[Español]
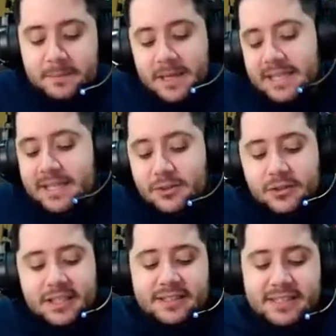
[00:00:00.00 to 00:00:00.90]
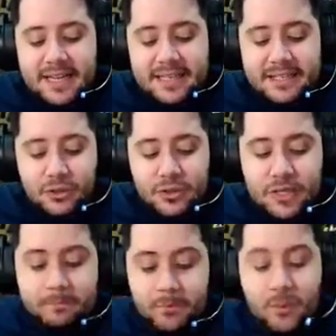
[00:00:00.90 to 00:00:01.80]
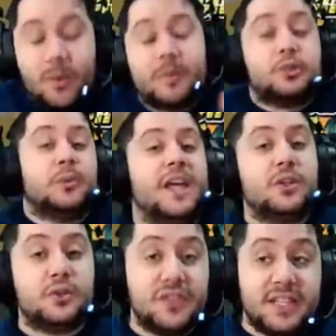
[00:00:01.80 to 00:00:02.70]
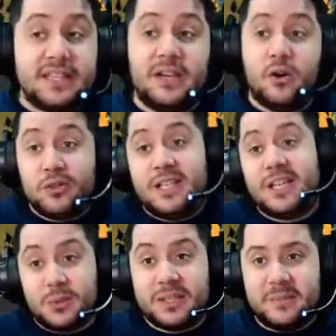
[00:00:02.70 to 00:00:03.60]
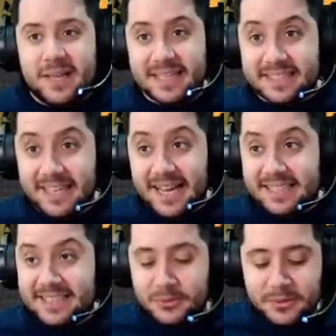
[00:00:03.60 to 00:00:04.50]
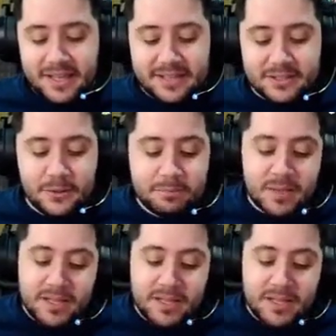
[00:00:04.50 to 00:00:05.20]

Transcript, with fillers: Aquí es donde entra el hecho de o haber sumoneado suficiente o tener suerte para que te salgan estas unidades, ¿no?